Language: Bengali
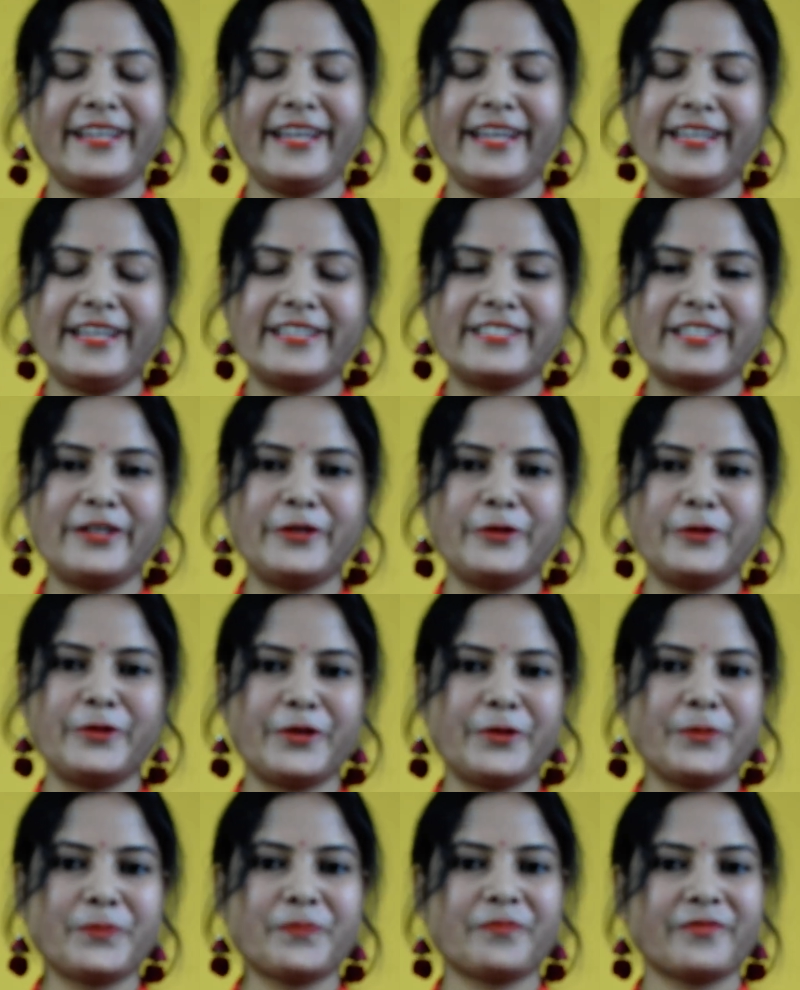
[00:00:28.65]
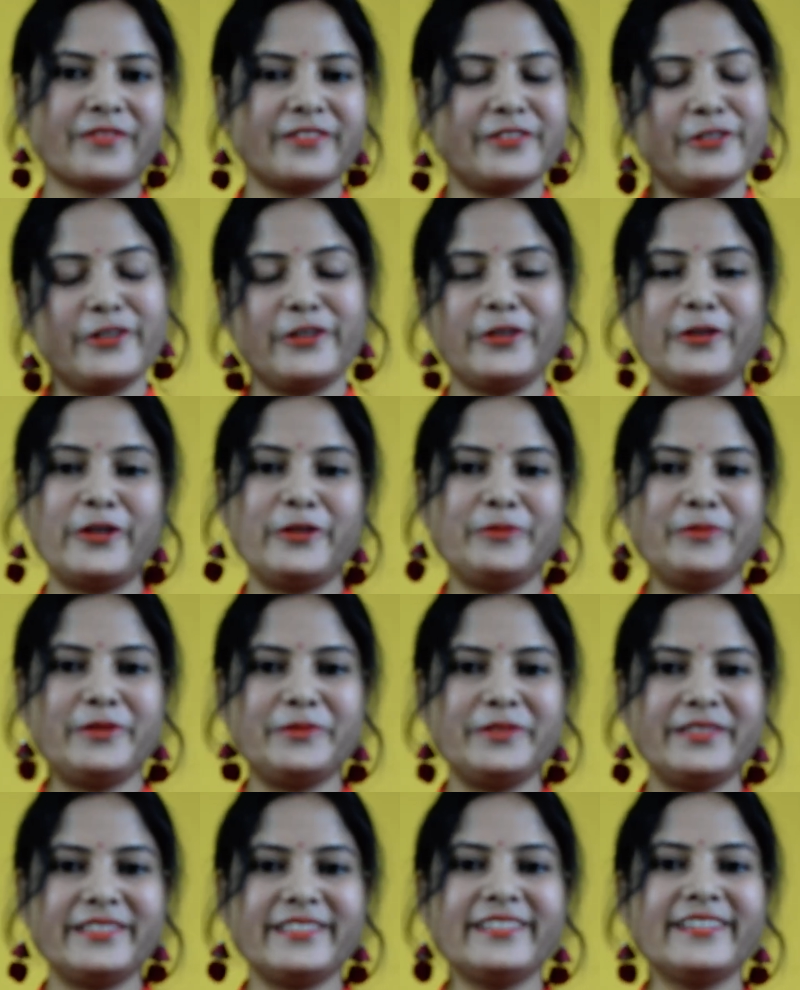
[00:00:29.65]
এই আশাই করি চলো গল্পে
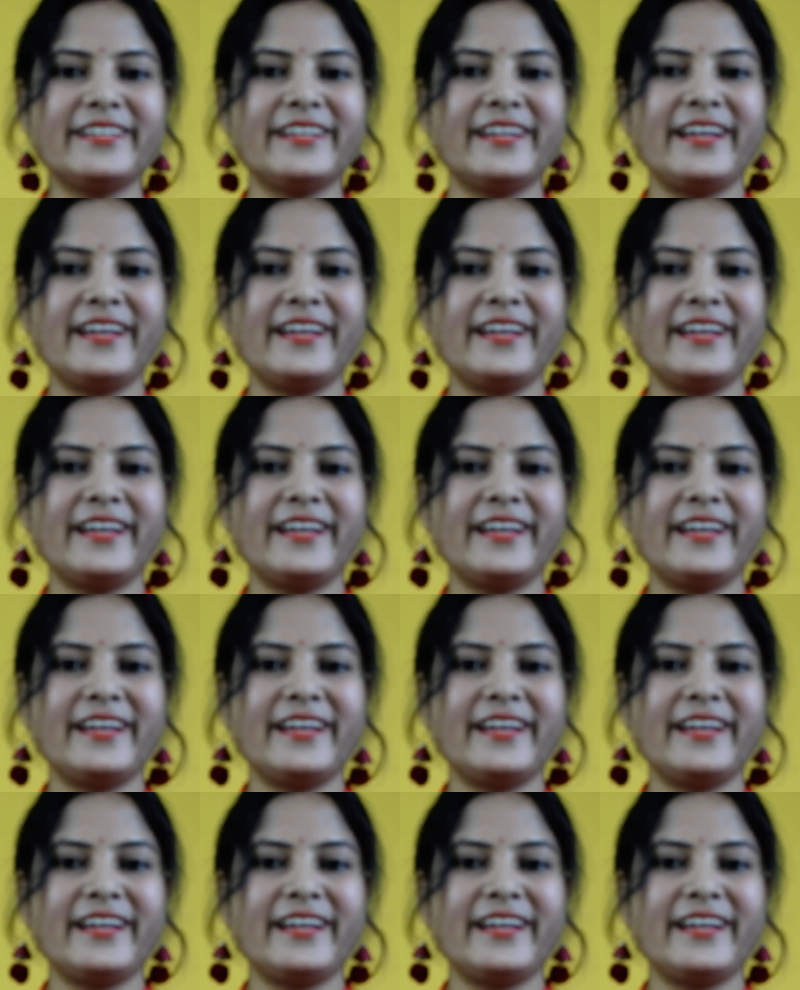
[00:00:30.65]
ফিরি